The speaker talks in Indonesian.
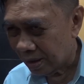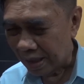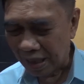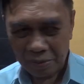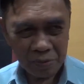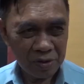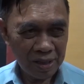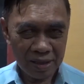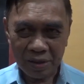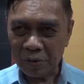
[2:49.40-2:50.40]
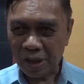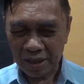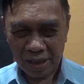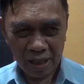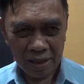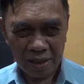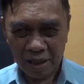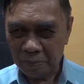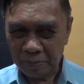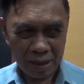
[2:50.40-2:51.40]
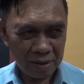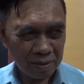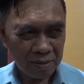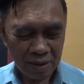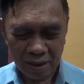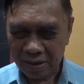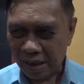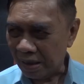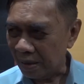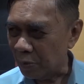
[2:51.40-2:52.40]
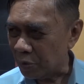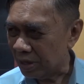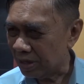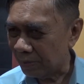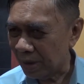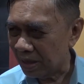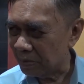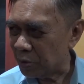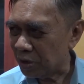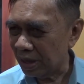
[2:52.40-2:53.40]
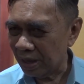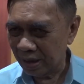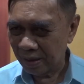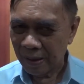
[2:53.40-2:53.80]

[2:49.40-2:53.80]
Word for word: Nah kemudian diuraikan ada empat uh, retribusi, tapi retribusi ini